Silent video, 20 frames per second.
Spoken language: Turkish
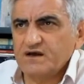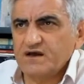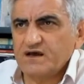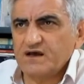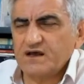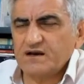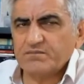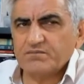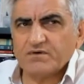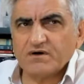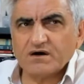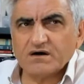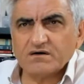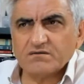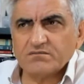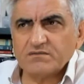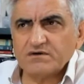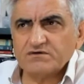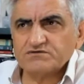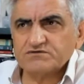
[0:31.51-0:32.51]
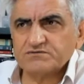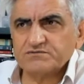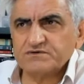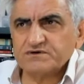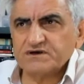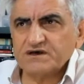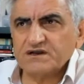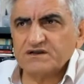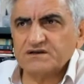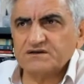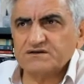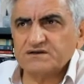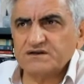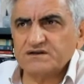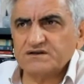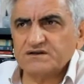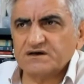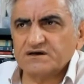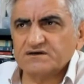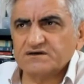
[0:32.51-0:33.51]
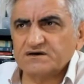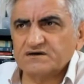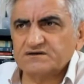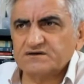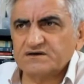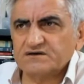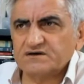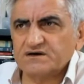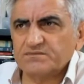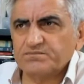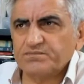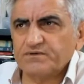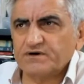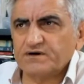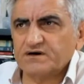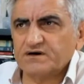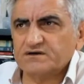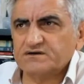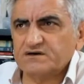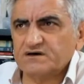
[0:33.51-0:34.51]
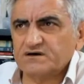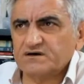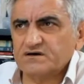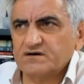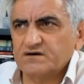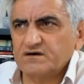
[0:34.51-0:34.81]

her bahar mevsimi geldiğinde tekrar tekrar panik atak